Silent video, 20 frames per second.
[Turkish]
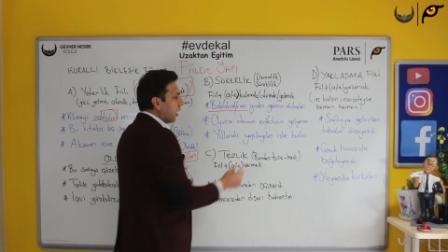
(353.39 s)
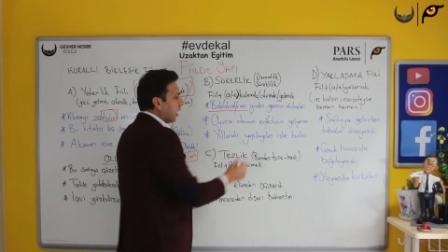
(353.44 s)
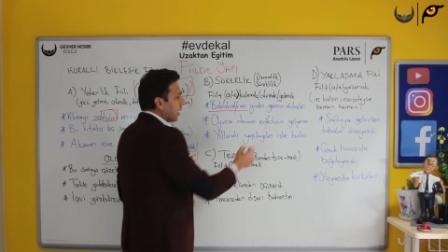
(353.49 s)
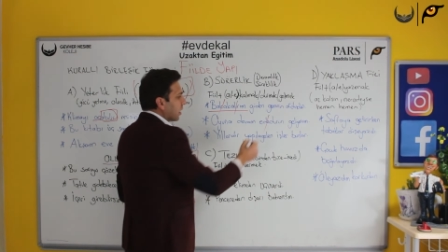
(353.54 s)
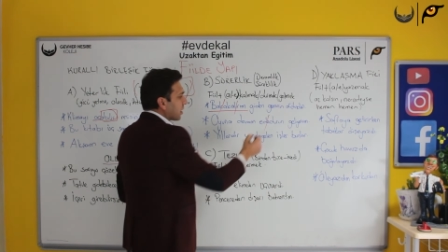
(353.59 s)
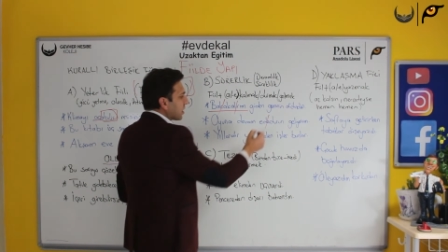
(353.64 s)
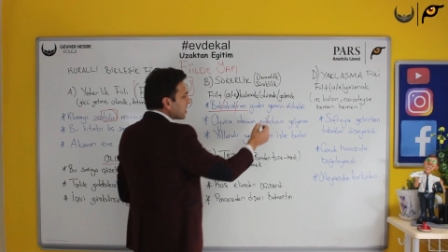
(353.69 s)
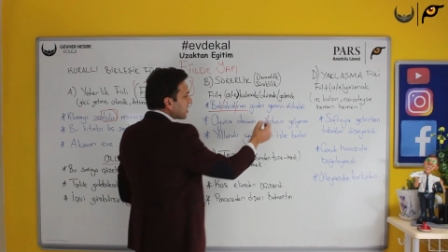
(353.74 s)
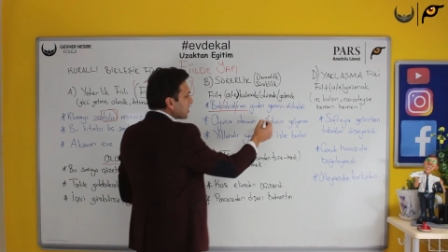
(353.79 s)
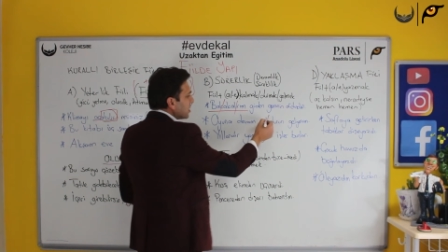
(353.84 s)

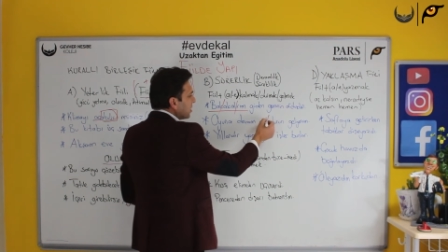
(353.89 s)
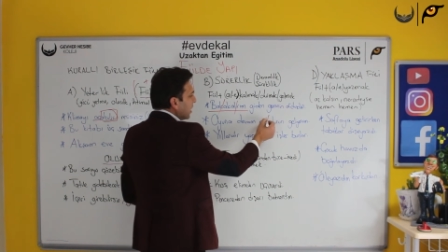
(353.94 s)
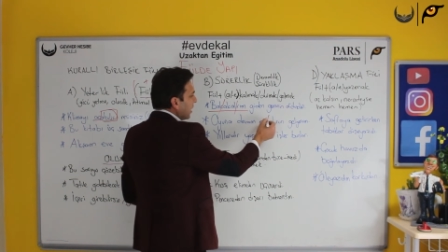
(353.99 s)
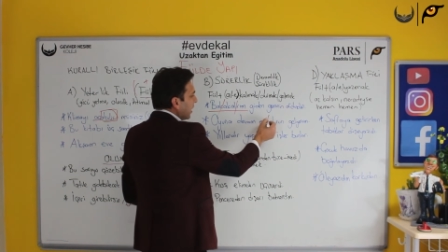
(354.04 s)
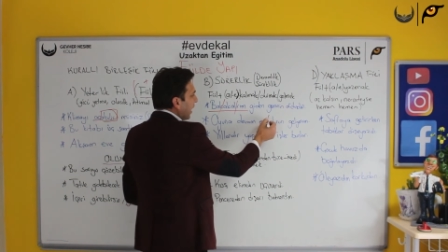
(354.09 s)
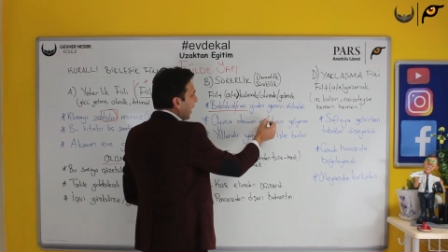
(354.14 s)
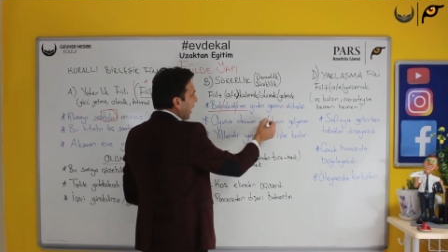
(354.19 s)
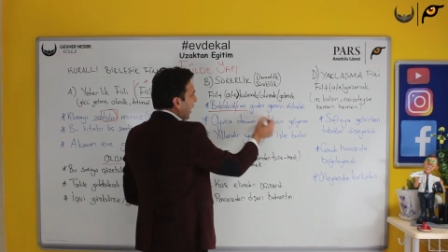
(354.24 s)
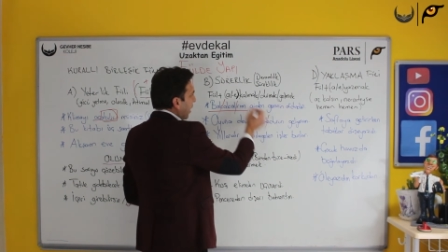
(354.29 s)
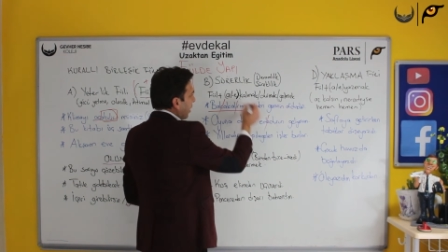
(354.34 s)

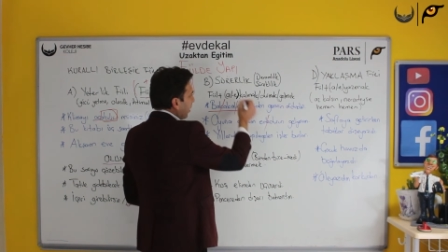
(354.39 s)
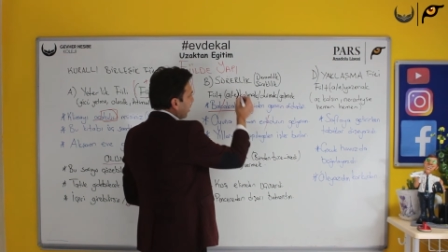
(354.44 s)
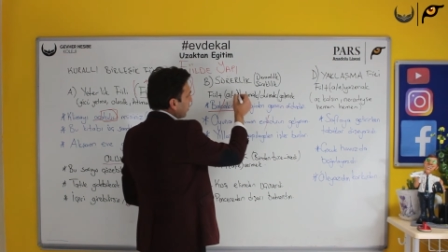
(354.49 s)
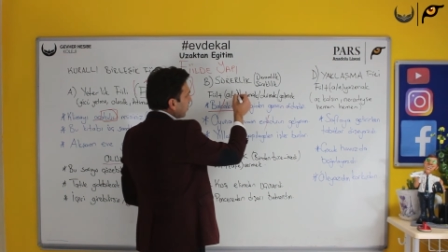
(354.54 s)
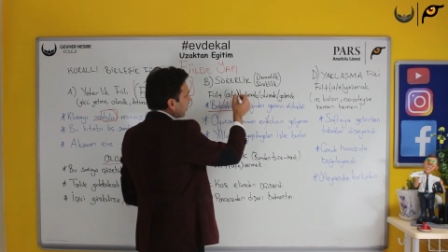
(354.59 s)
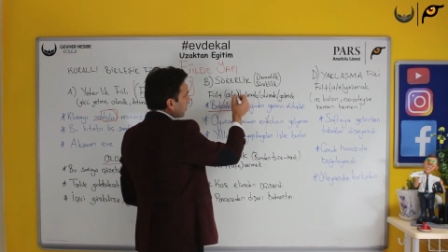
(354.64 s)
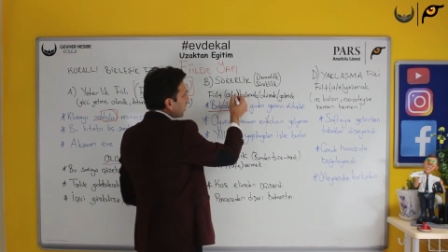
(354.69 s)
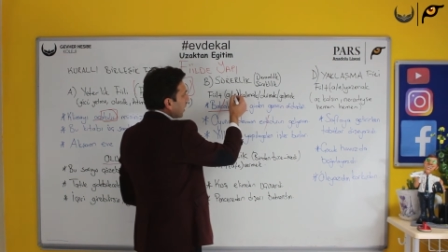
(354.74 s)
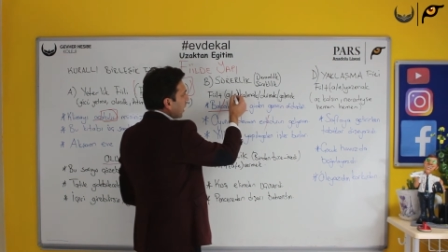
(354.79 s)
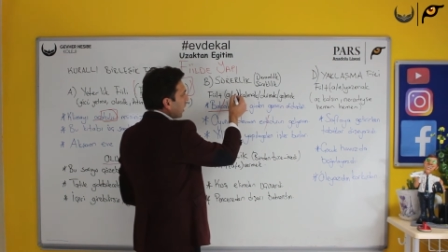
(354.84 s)
Arkasından
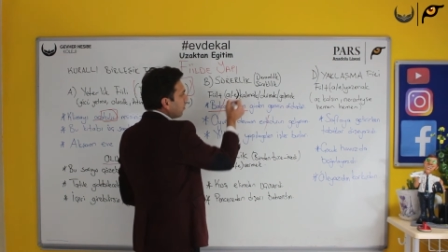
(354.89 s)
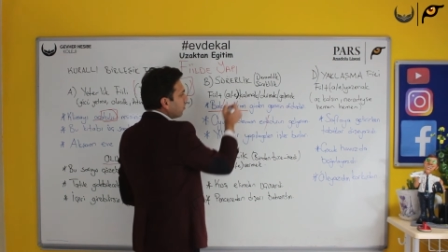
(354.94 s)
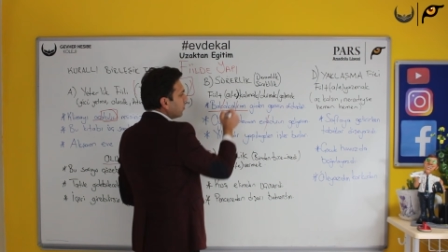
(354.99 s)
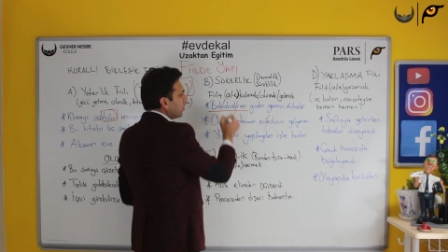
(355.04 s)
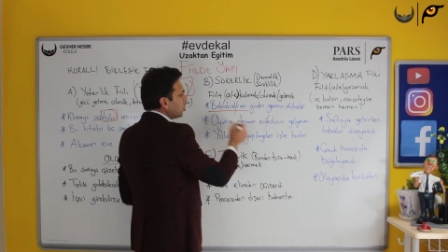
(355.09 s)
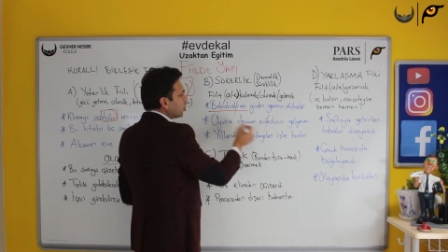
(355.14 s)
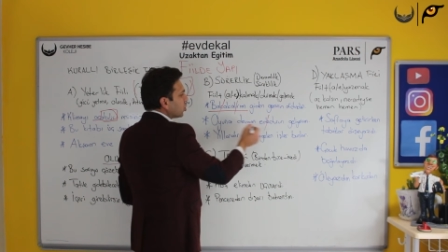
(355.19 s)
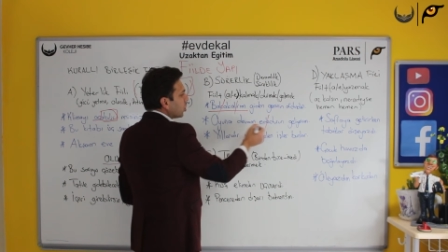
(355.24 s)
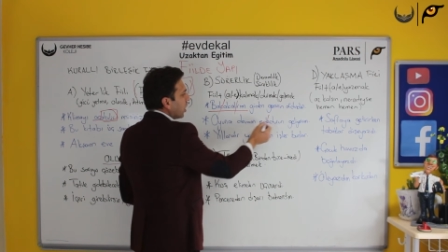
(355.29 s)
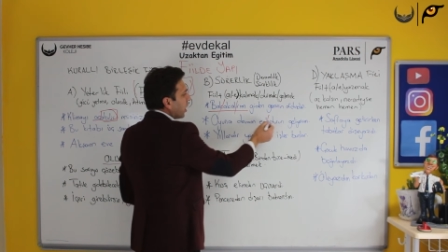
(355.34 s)
e
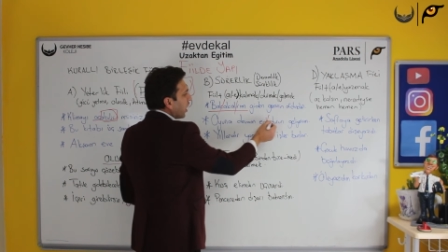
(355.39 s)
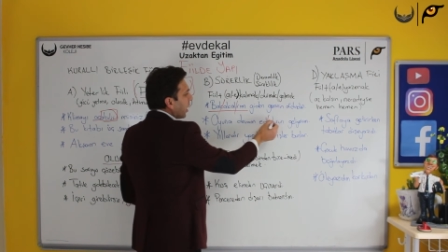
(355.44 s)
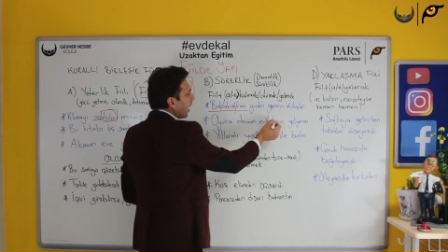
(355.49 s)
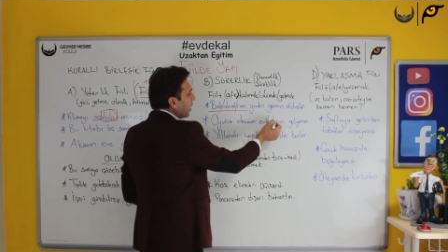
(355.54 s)
gelmiş.